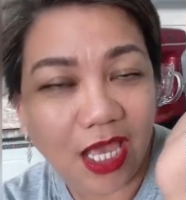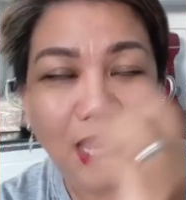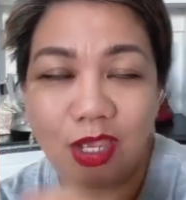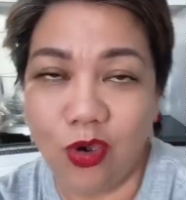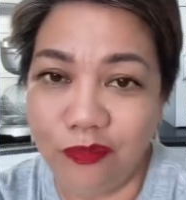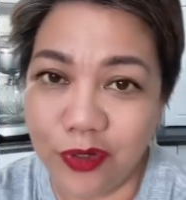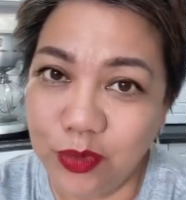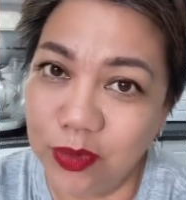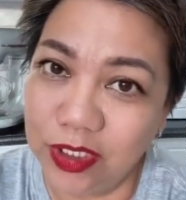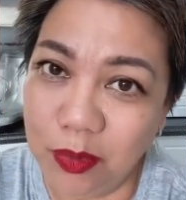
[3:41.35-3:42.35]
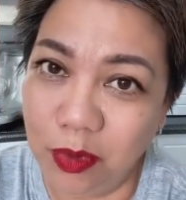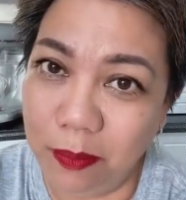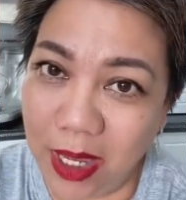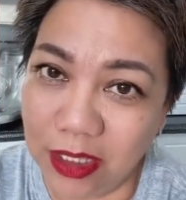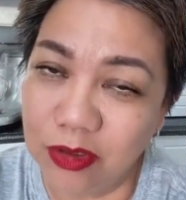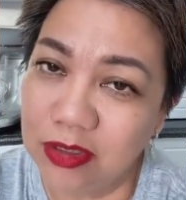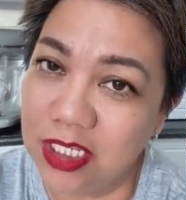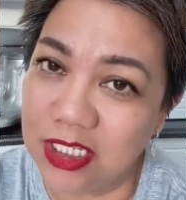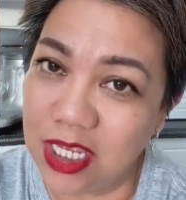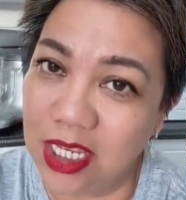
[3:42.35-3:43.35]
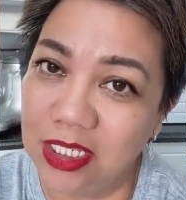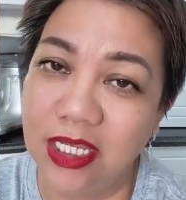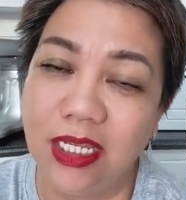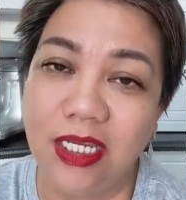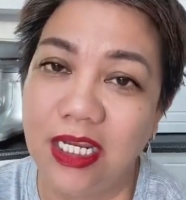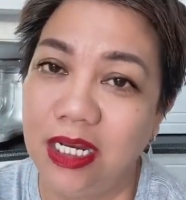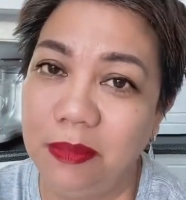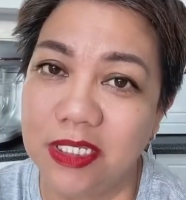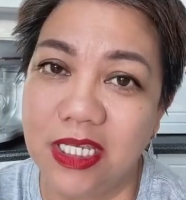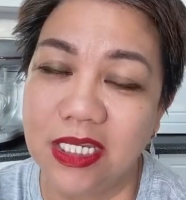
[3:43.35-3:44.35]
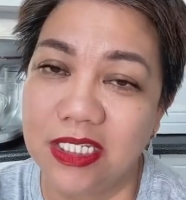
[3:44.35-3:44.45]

I offered kung hindi mo bet yung design na kinalabasan ng